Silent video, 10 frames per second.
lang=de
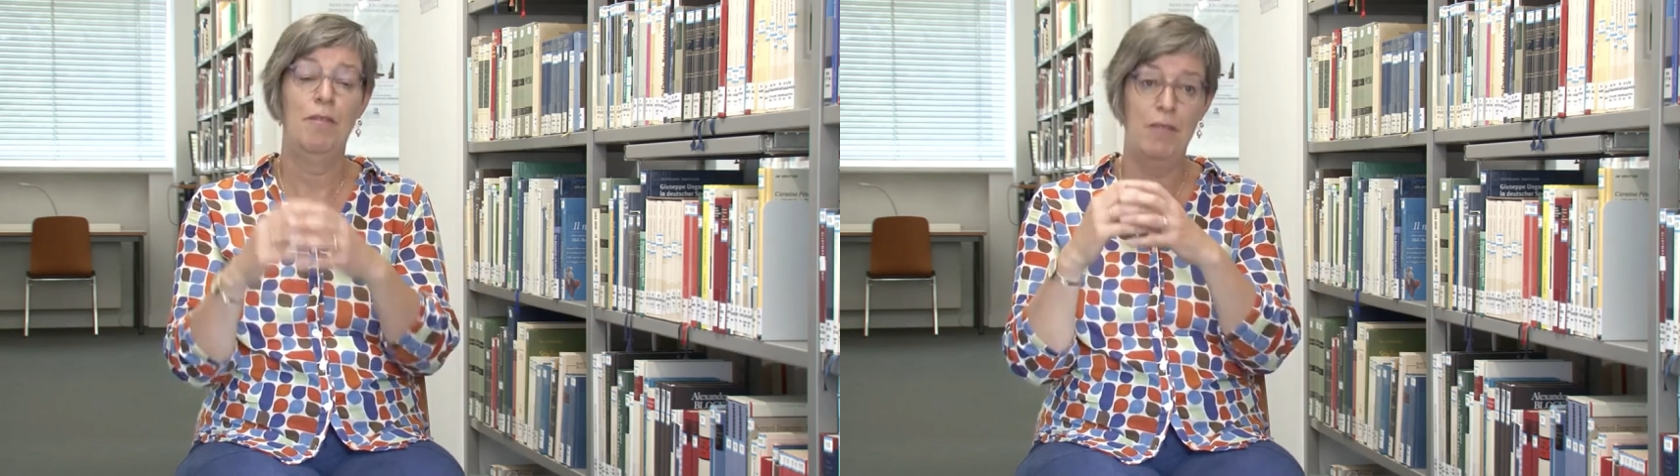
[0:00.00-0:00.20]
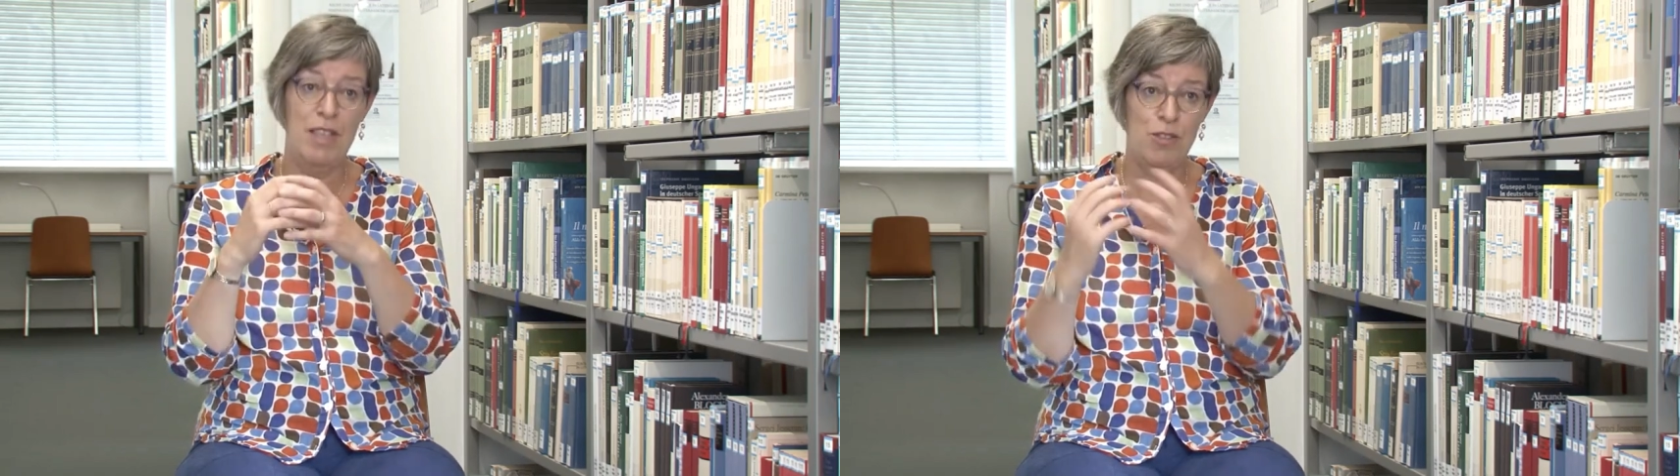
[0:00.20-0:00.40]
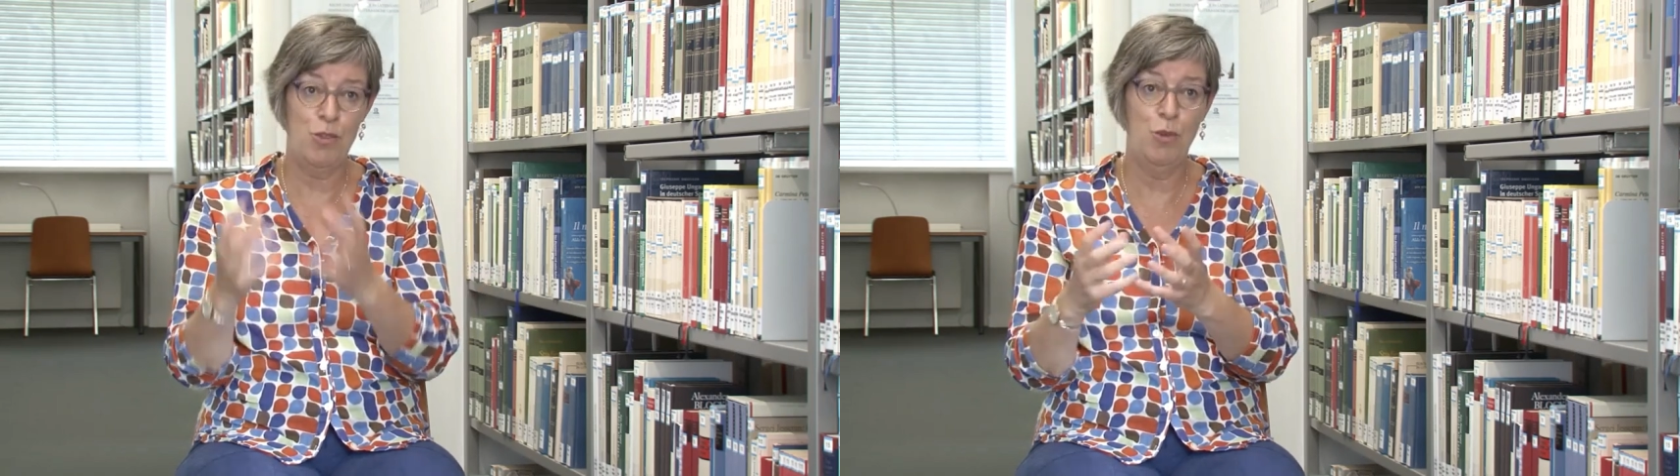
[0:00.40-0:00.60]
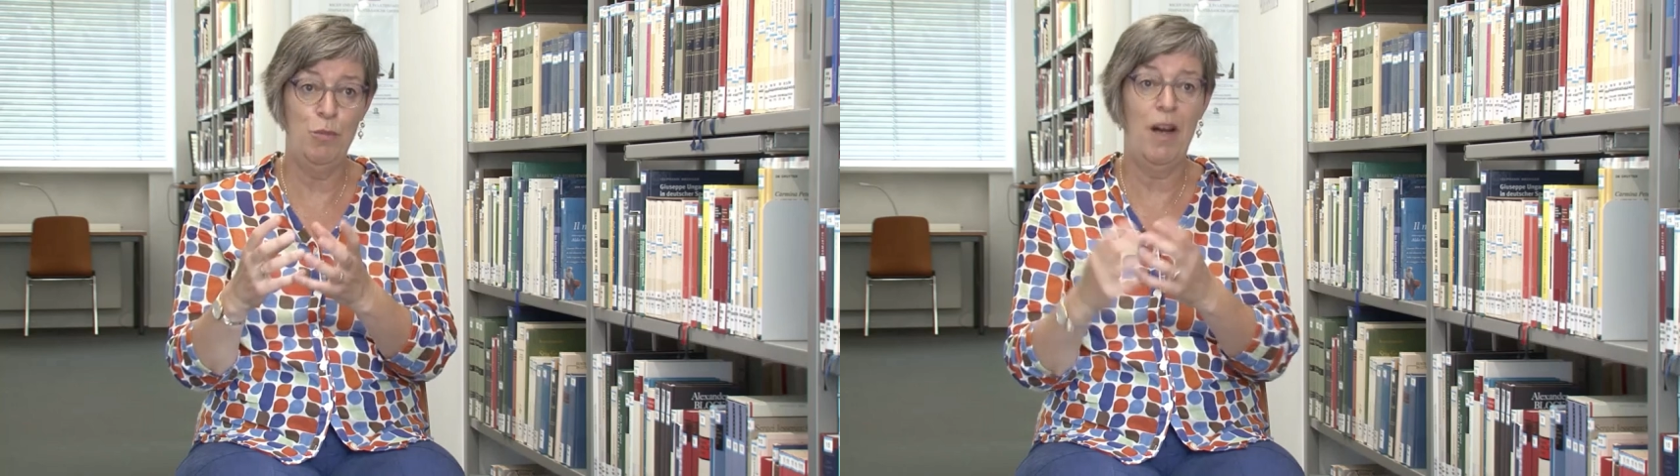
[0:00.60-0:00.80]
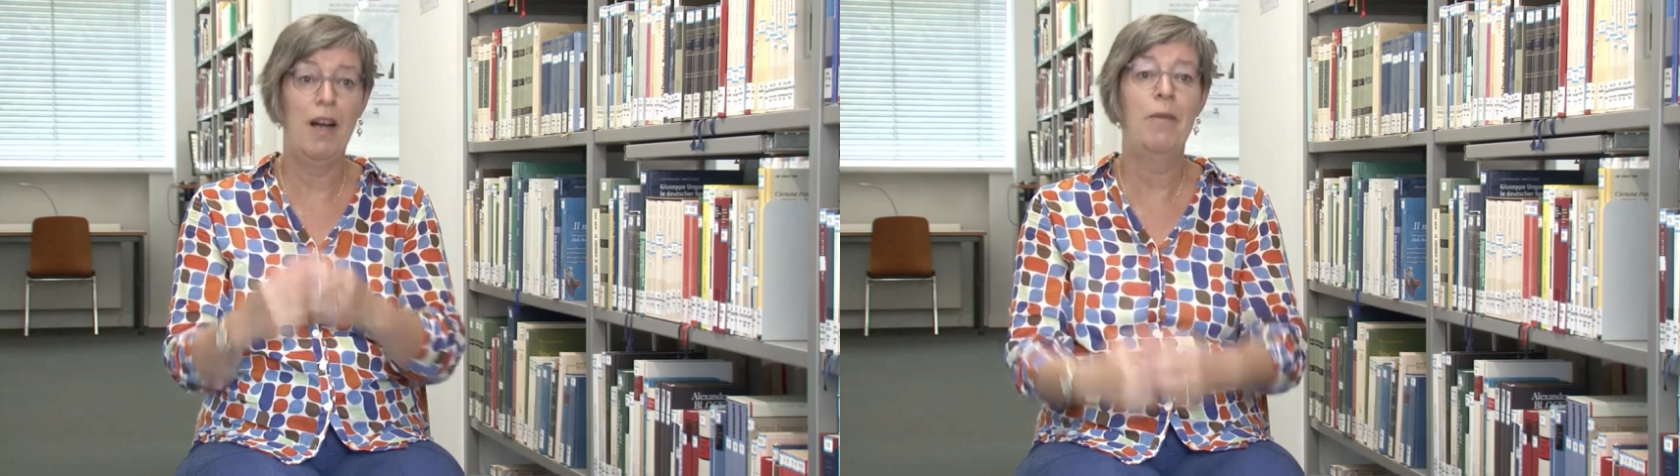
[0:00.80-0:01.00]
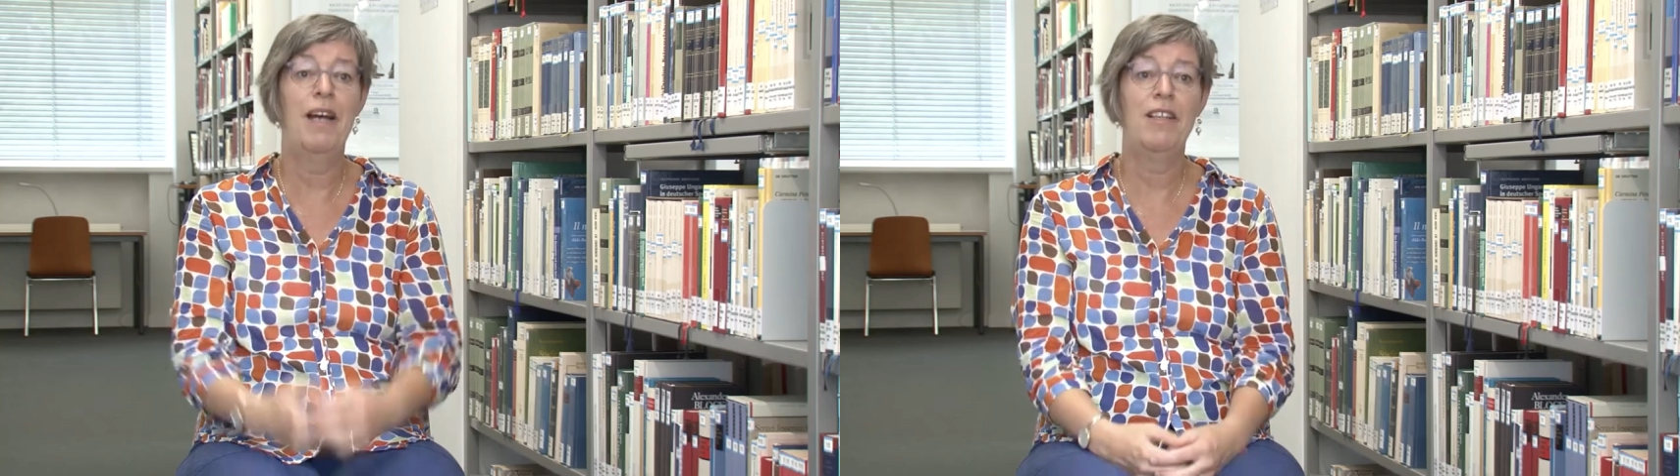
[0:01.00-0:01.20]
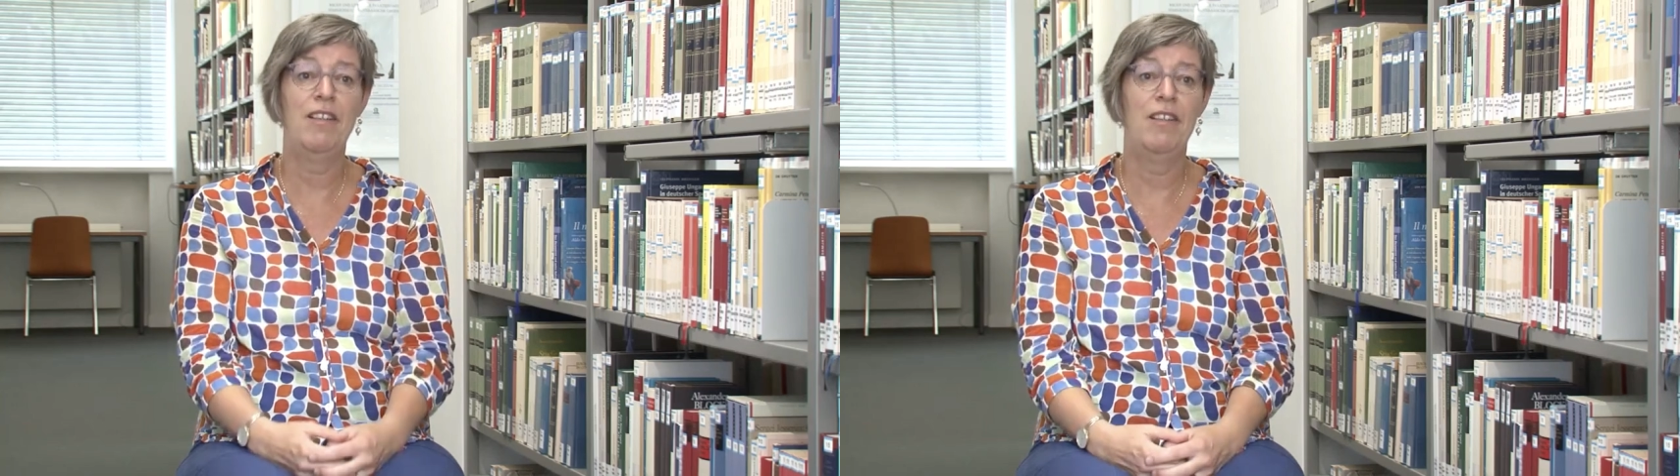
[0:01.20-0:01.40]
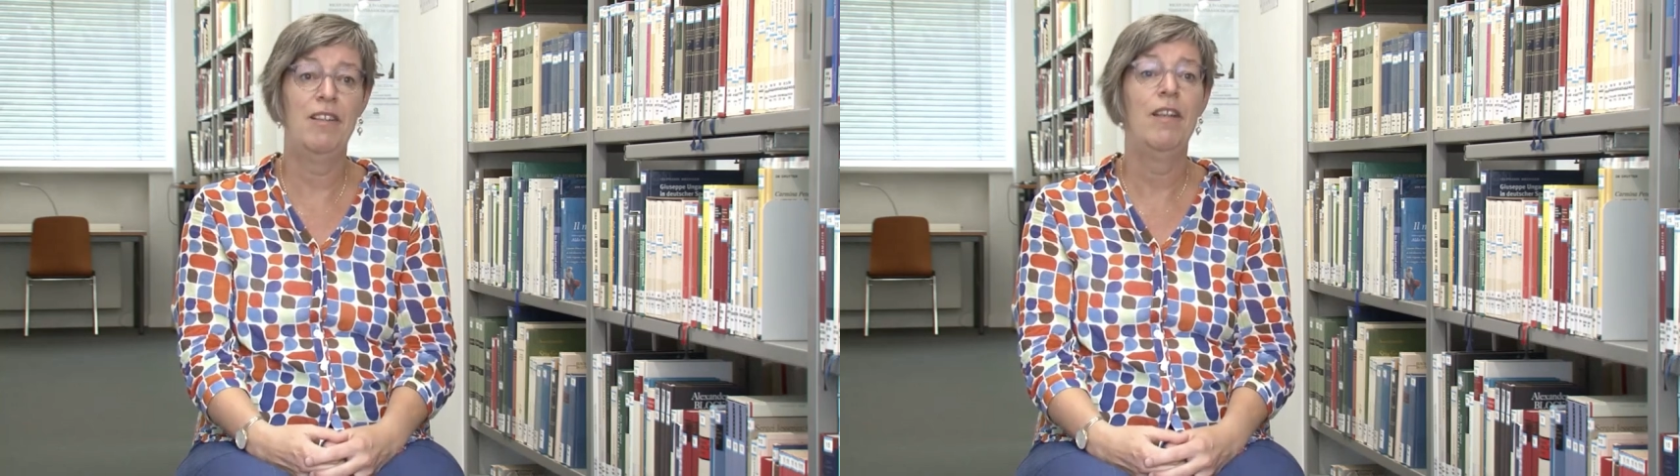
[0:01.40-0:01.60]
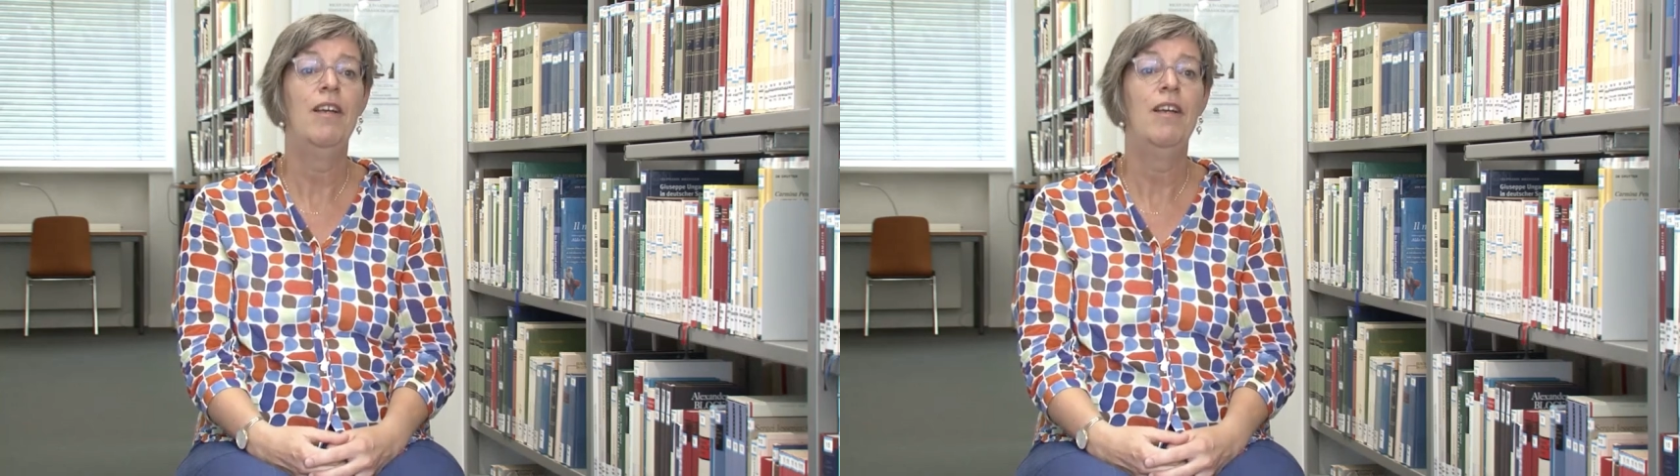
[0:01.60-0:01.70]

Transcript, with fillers: es zu überarbeiten,